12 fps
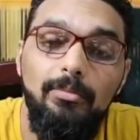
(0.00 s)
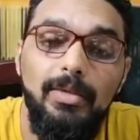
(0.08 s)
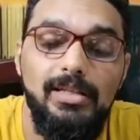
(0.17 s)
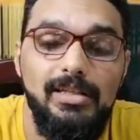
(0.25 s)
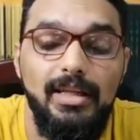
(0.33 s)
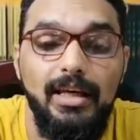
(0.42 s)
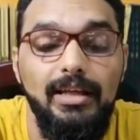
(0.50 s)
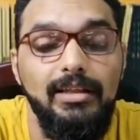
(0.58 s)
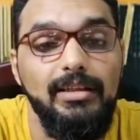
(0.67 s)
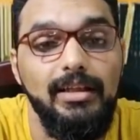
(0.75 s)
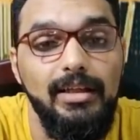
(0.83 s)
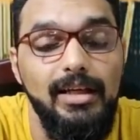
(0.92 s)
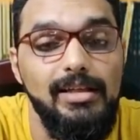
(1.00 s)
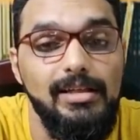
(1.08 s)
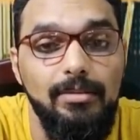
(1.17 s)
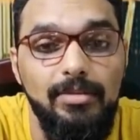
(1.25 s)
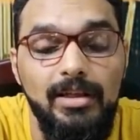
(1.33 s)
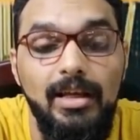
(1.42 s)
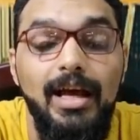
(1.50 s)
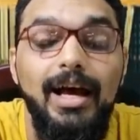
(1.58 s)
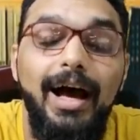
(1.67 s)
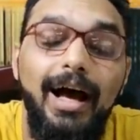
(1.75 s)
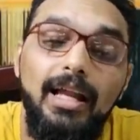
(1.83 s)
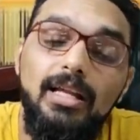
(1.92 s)
بس خدت اخلاء سبيل
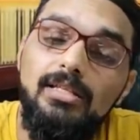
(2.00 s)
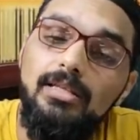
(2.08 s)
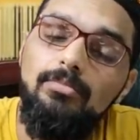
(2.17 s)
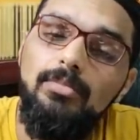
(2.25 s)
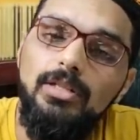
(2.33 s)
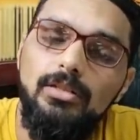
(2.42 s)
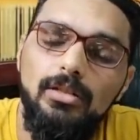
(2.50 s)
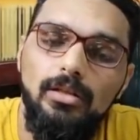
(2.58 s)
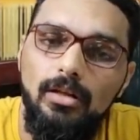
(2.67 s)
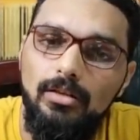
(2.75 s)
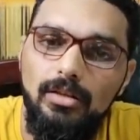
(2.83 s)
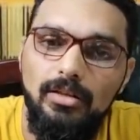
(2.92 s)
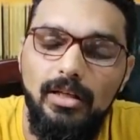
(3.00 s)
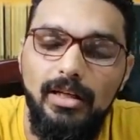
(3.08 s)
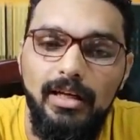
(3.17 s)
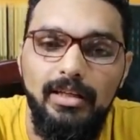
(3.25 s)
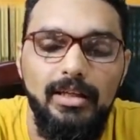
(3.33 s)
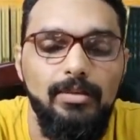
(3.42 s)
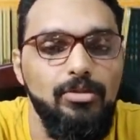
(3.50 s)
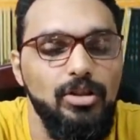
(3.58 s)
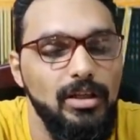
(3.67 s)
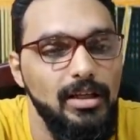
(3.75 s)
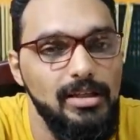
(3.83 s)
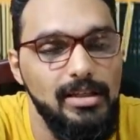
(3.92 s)
على ذمه القضيه يعني هي مش
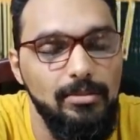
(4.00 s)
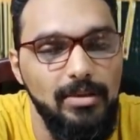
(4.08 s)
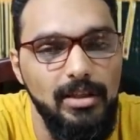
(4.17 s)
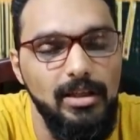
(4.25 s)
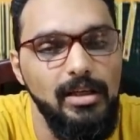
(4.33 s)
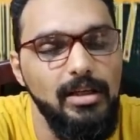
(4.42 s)
اخلاء سبيل اللي